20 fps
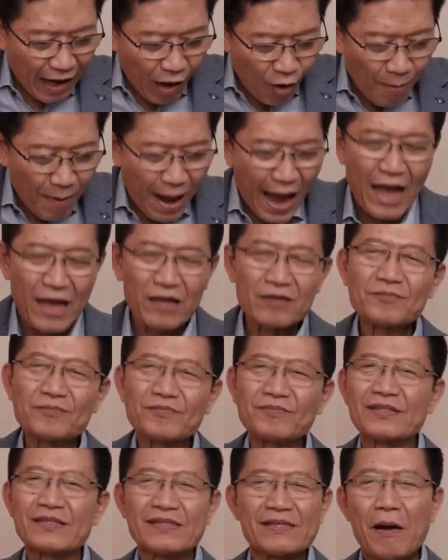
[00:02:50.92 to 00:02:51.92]
เข้ามา
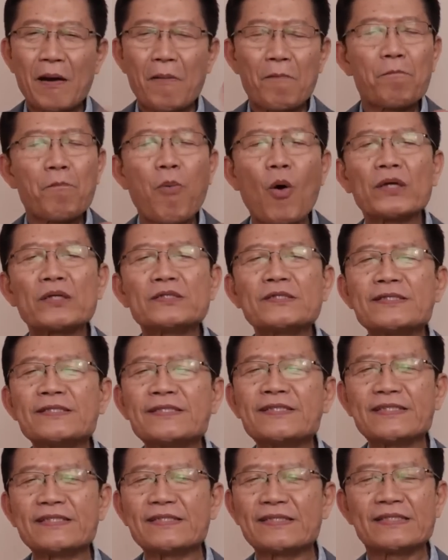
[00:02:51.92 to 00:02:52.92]
บน
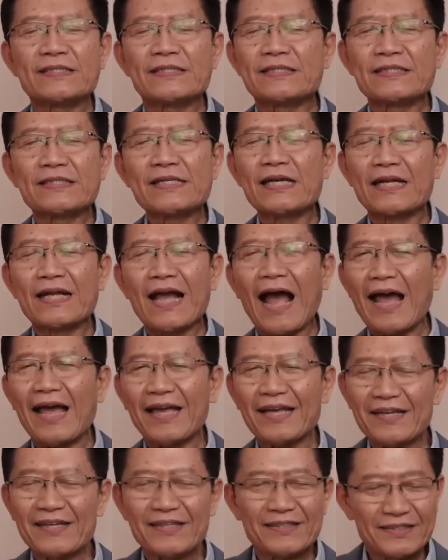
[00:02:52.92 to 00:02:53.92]
เงื่อนไข
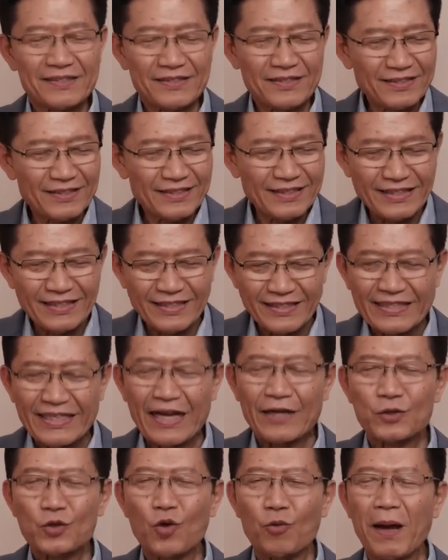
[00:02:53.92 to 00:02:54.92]
ยั
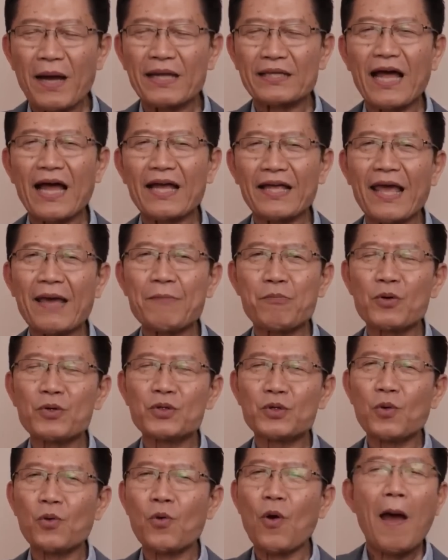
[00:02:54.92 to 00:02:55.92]
งอยู่ภายใต้
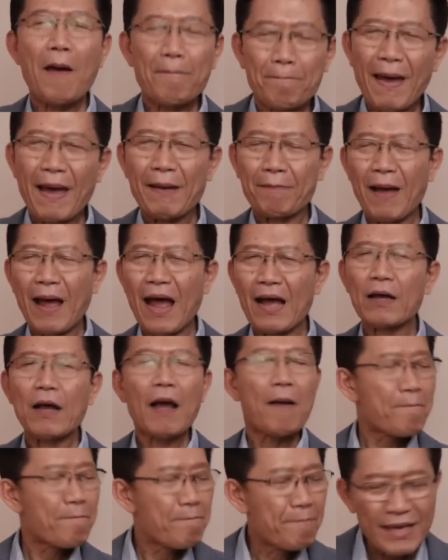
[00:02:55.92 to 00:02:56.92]
MOU 8พัก
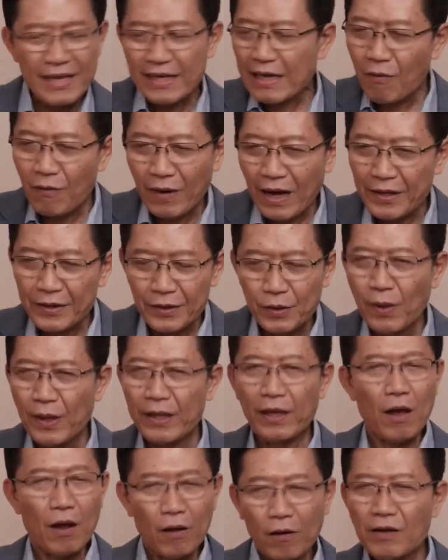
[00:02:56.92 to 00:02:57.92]
มีเก้าไกลด้วย
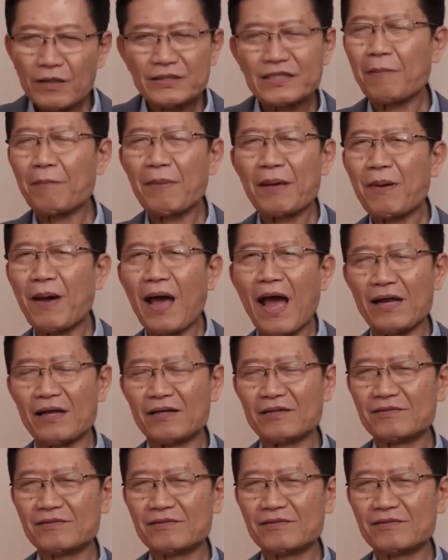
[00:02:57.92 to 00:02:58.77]
ก็จะไม่ผ่าน